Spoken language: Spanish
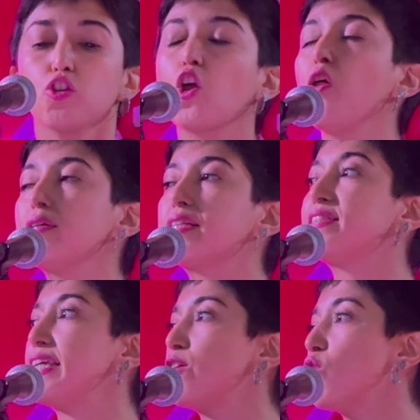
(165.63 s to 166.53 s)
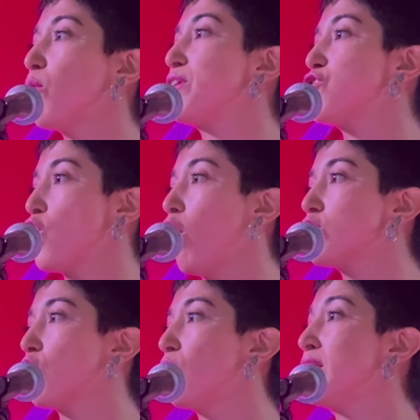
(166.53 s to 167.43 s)
Todo este círculo
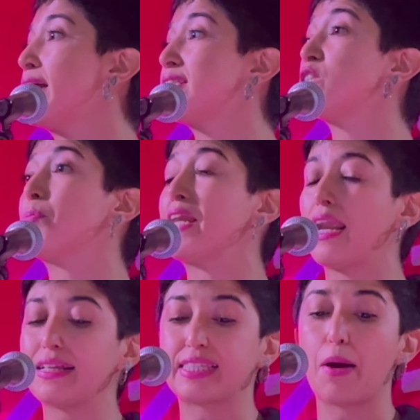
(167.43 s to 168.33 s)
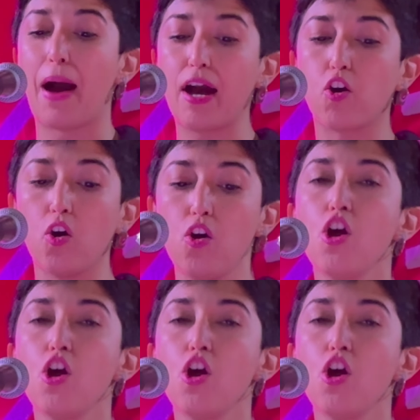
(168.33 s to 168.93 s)
vicioso y esta espiral hacia abajo